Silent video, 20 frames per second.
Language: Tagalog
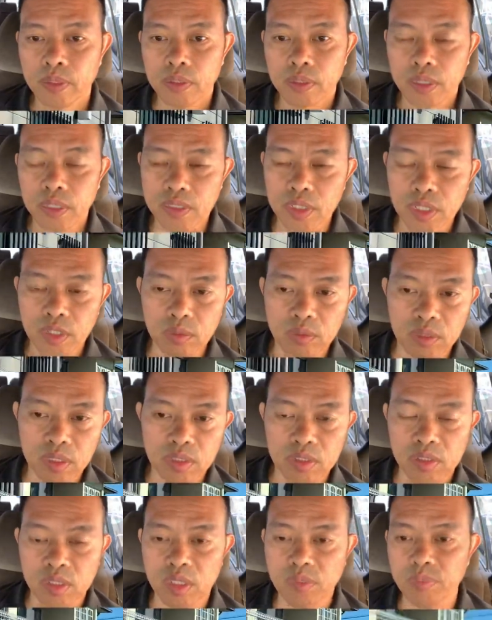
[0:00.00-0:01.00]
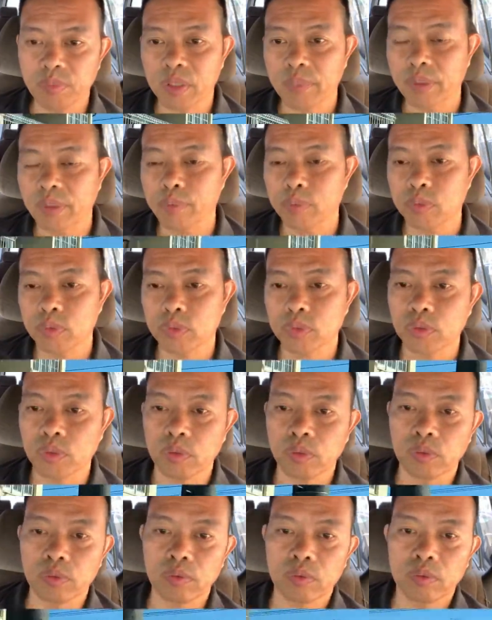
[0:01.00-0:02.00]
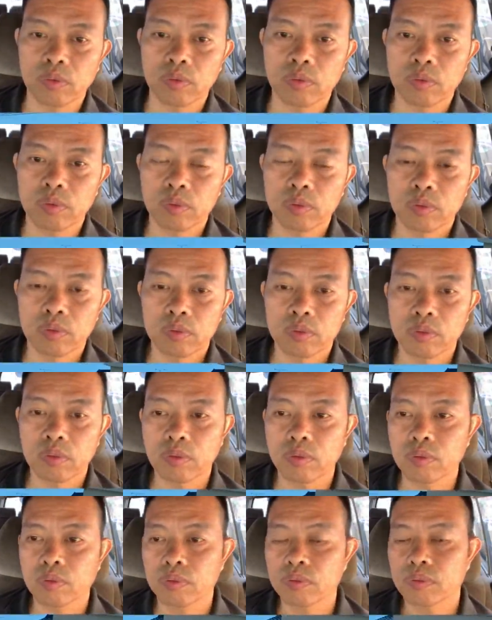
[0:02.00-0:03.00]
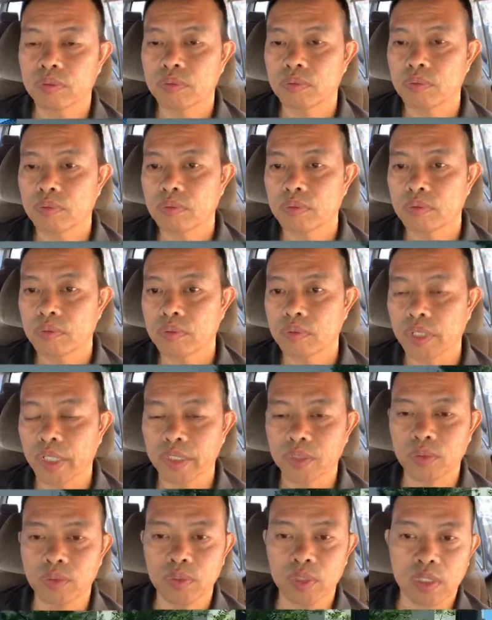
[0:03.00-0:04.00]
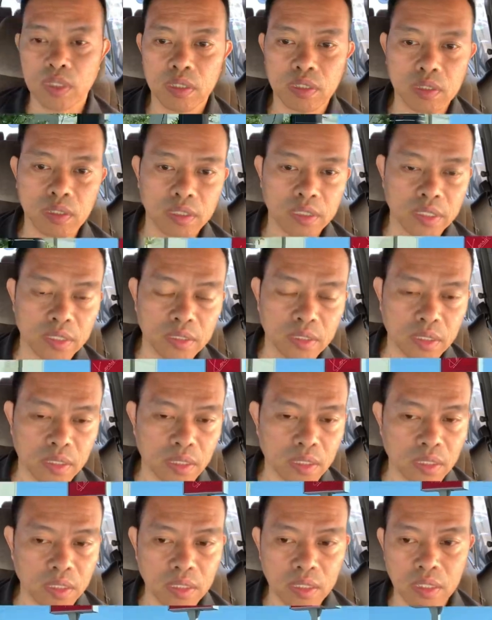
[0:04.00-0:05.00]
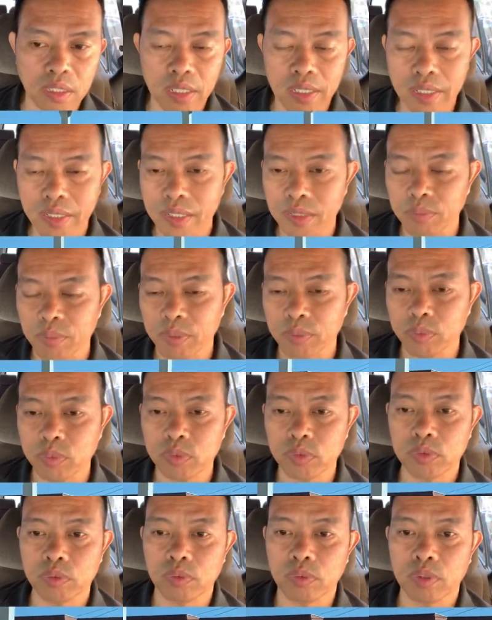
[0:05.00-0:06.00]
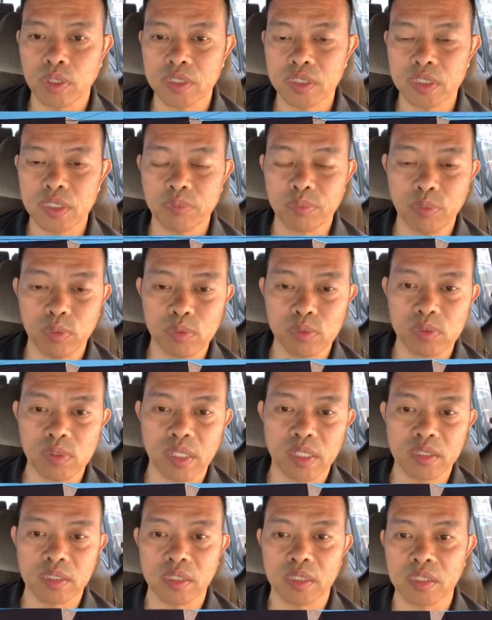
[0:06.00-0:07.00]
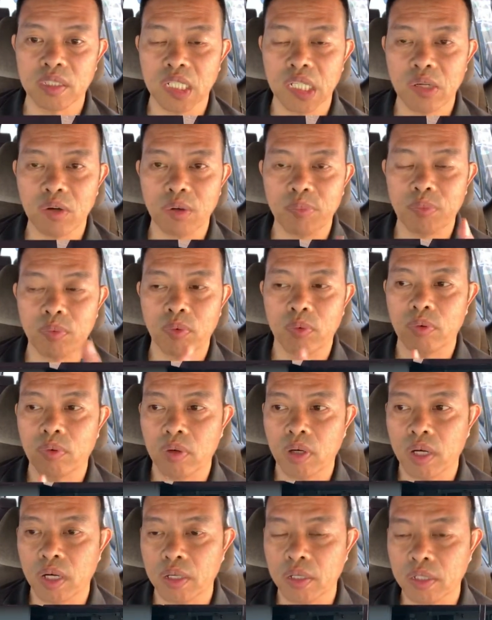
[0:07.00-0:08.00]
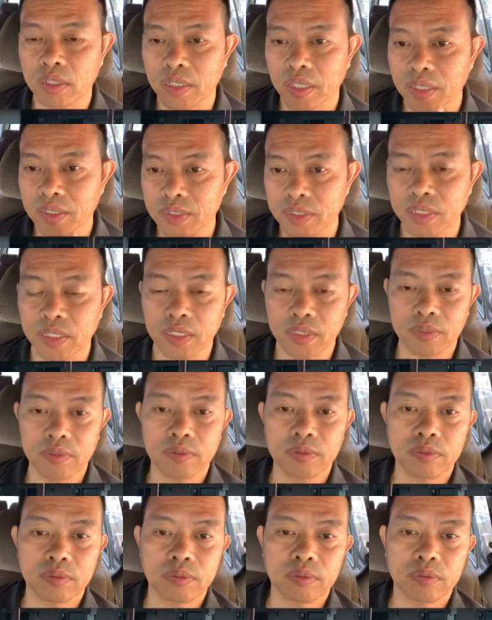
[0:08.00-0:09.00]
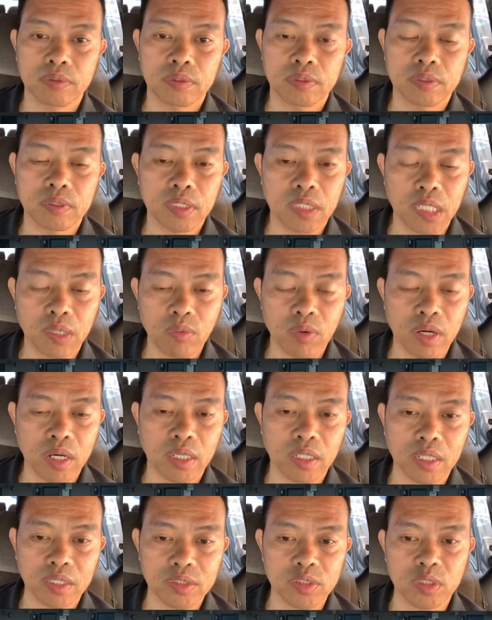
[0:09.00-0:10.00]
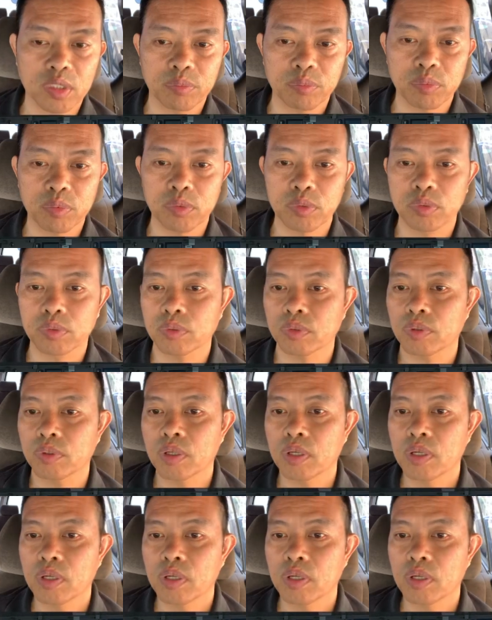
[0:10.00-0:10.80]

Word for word: Kasi itong nagsasamba may puso. No? Itong na, na, naghangad may puso. Kasi sa puso natin, dalawa po ang klase. Dalawa ang klase ng puso.